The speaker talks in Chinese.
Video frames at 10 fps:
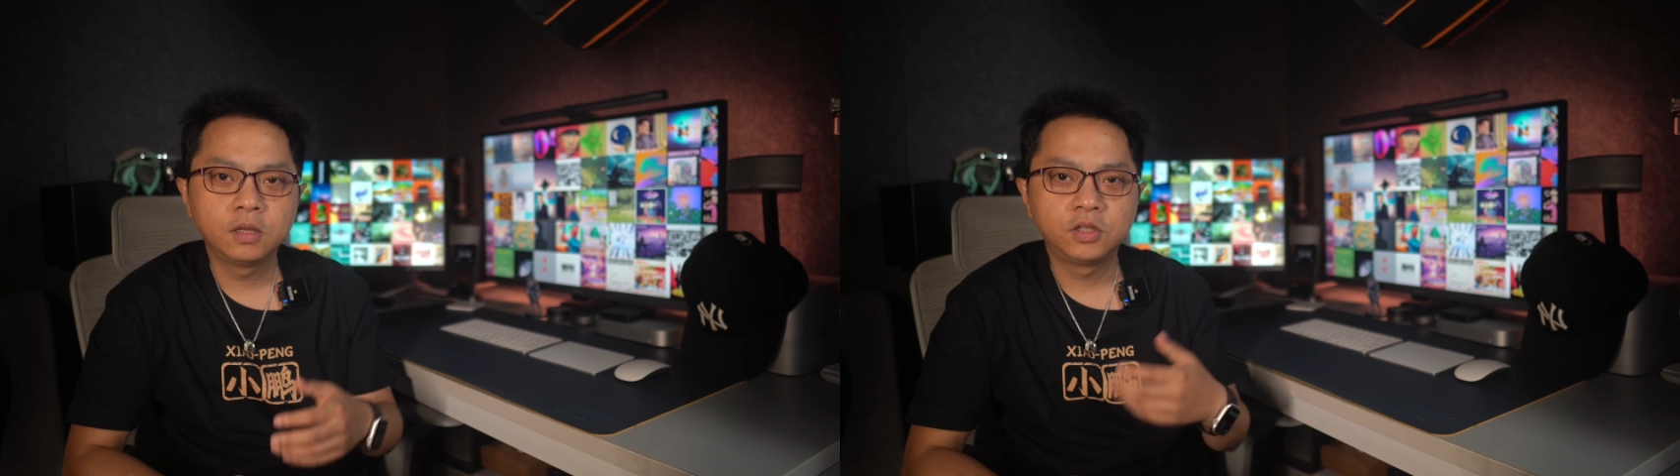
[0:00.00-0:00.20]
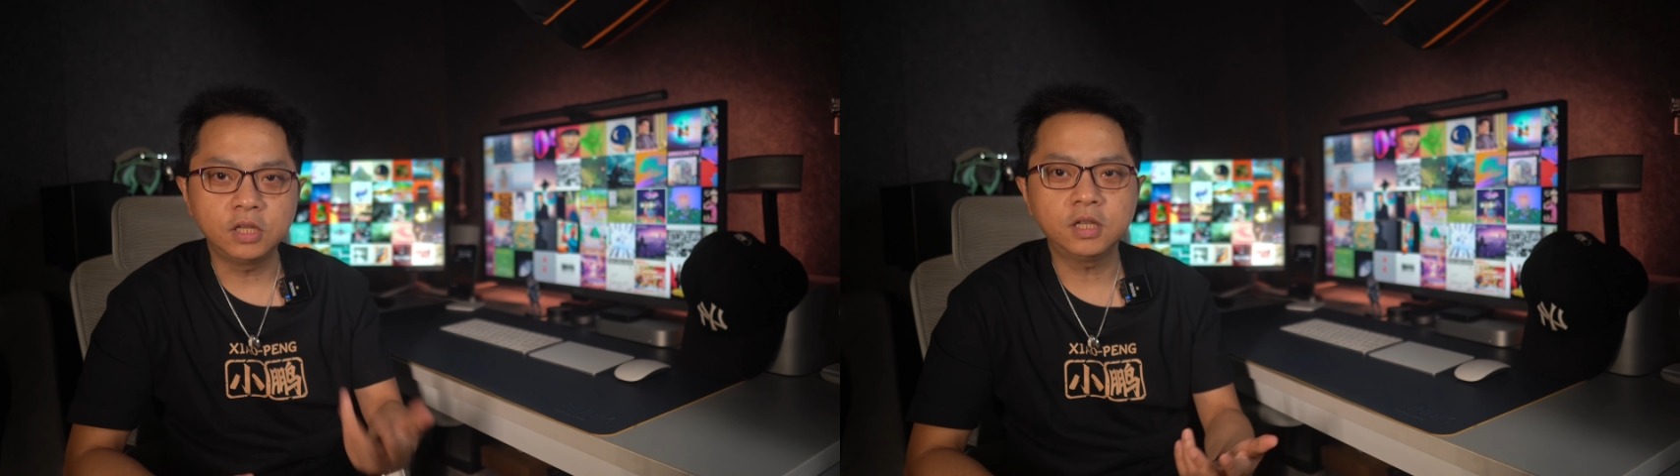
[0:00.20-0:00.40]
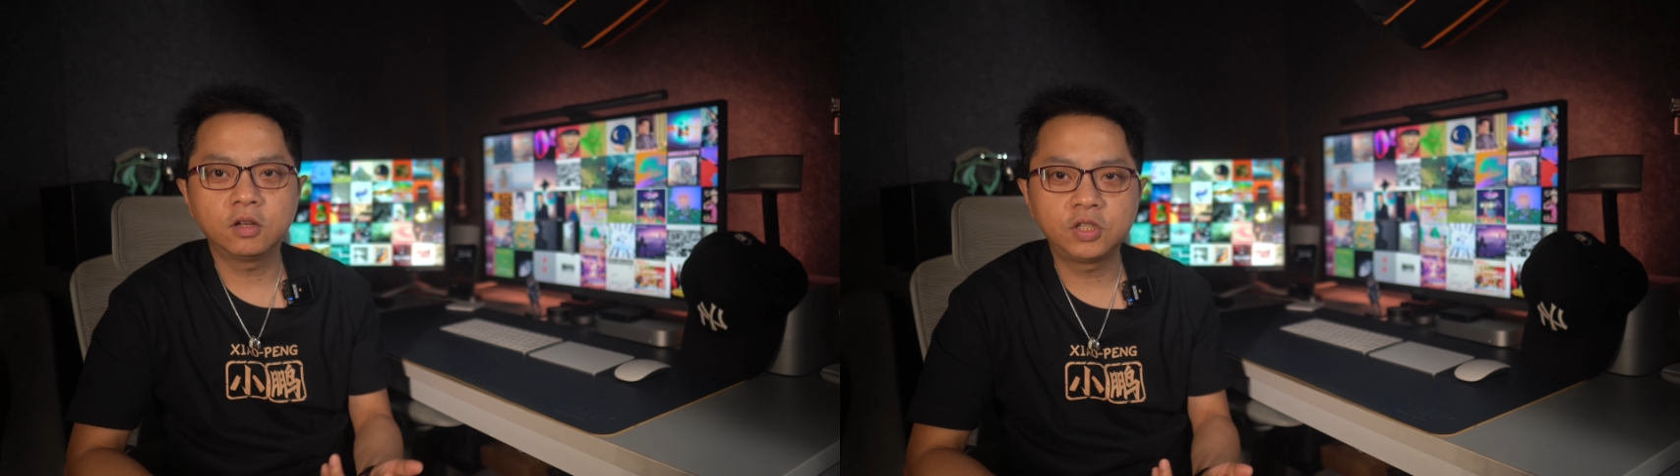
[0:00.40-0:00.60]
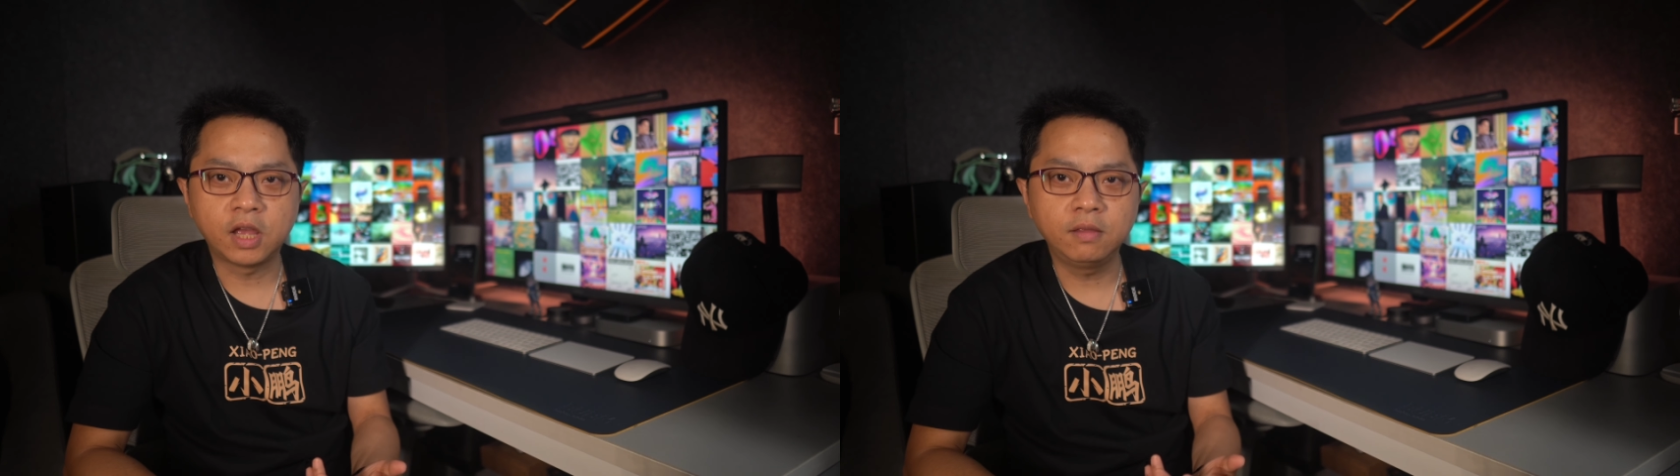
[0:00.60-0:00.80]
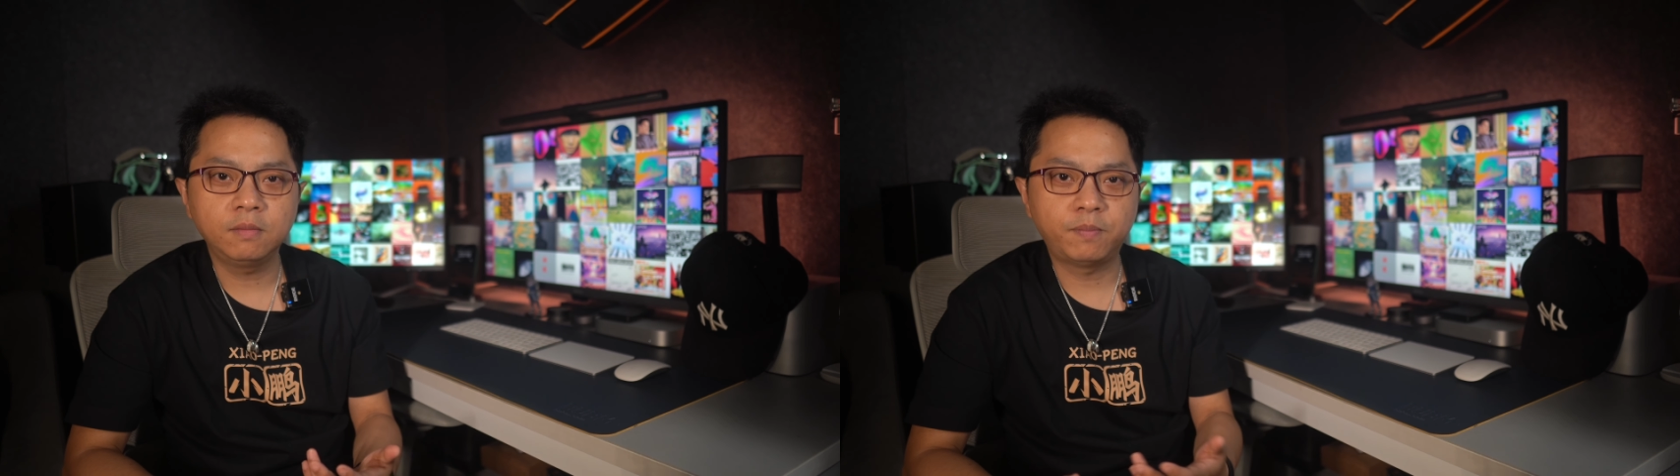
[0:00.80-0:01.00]
减少的
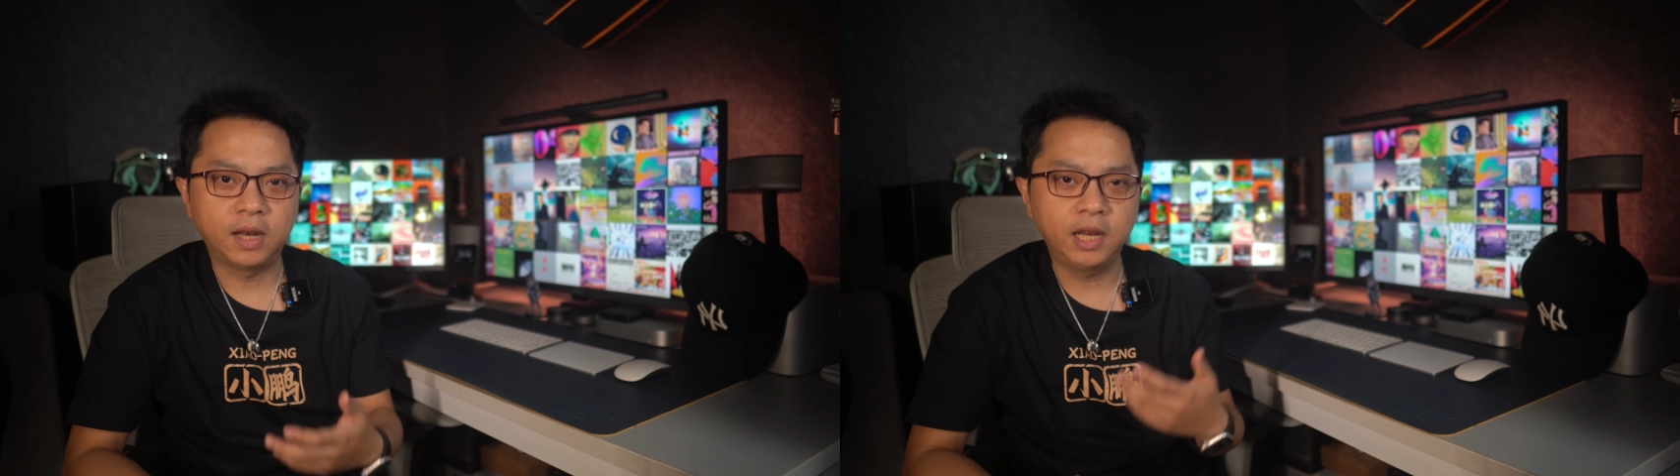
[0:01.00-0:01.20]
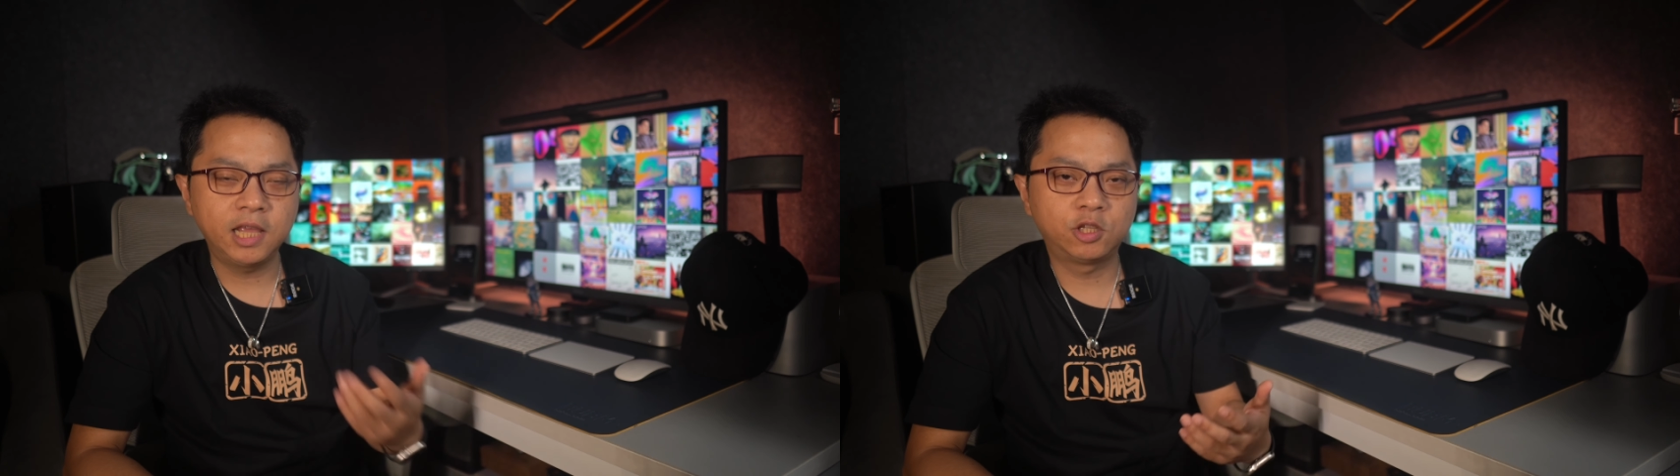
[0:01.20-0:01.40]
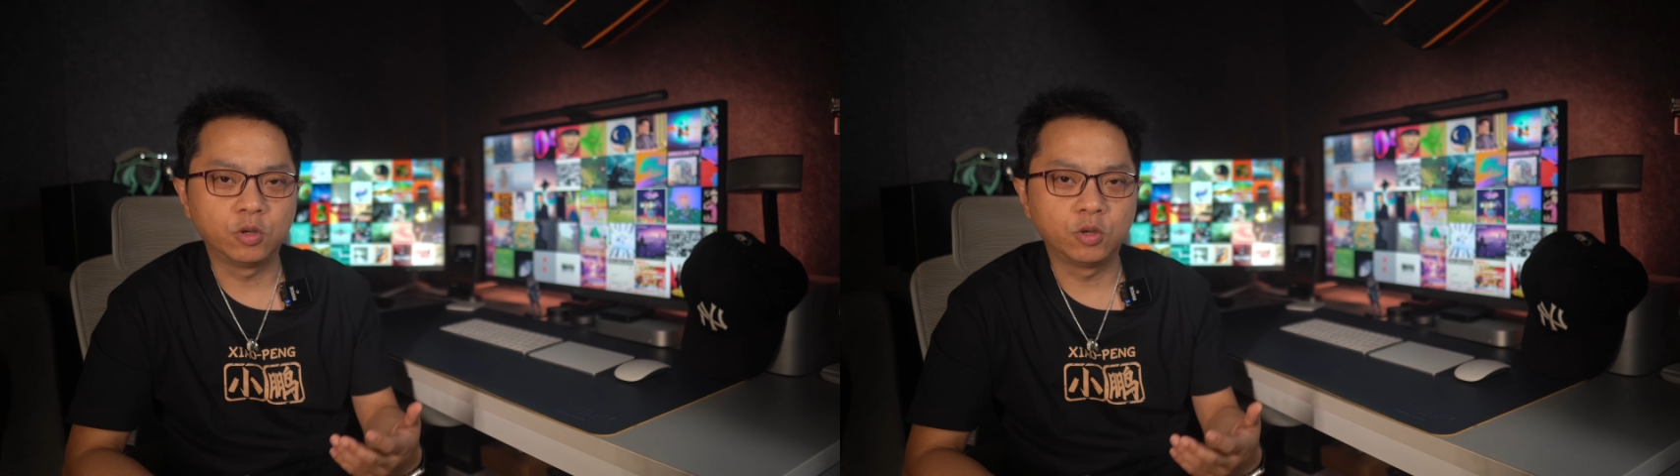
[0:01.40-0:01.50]
钱把内